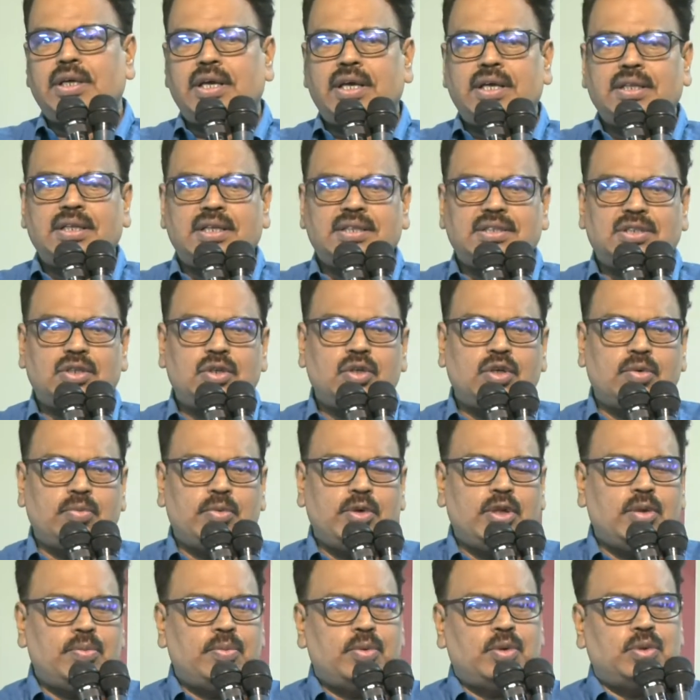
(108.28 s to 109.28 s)
ఏ దశలోకి
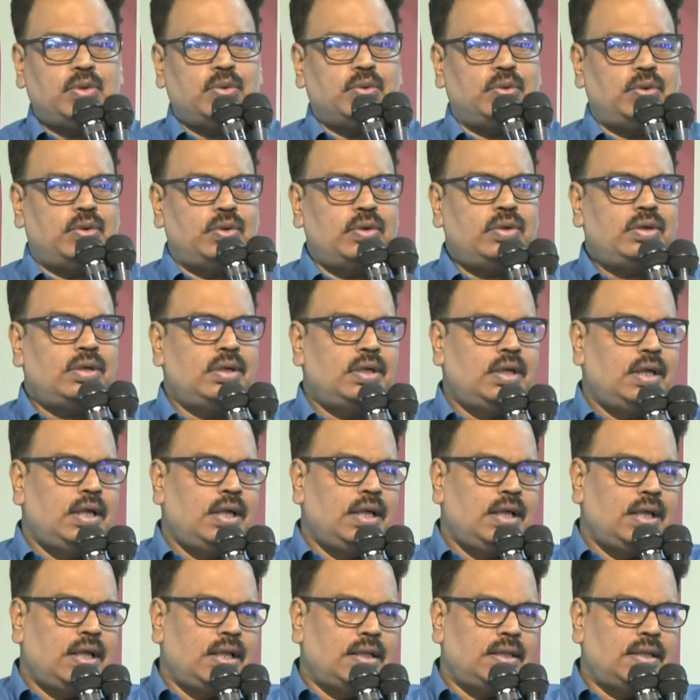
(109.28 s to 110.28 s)
మునిగిపోతూ ఉందో
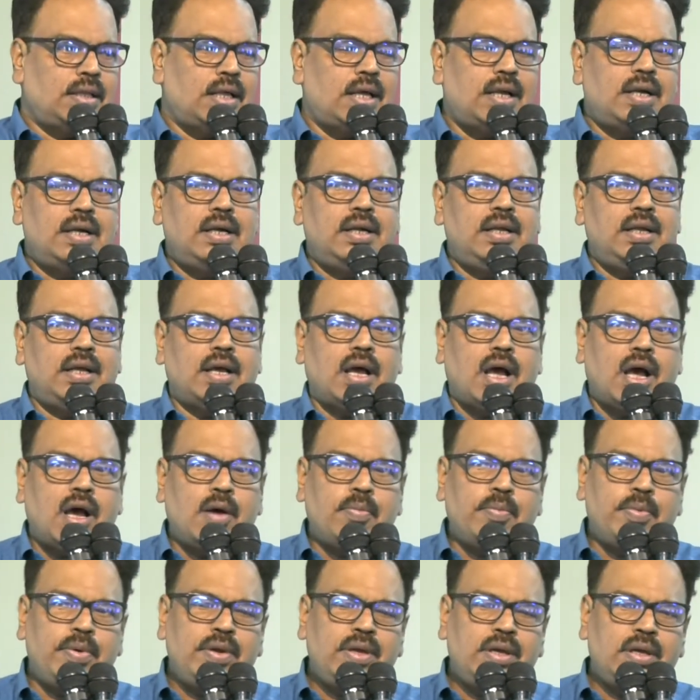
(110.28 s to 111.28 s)
దానిని
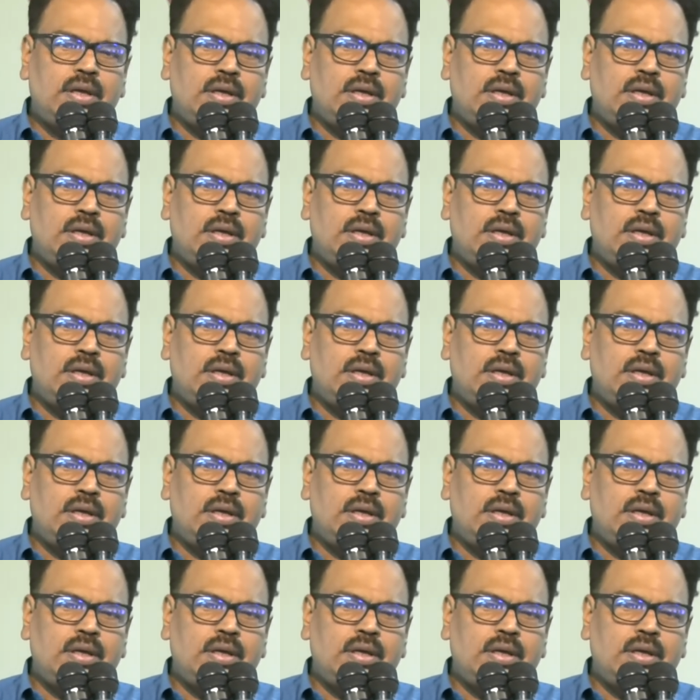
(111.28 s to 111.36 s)
ఆపి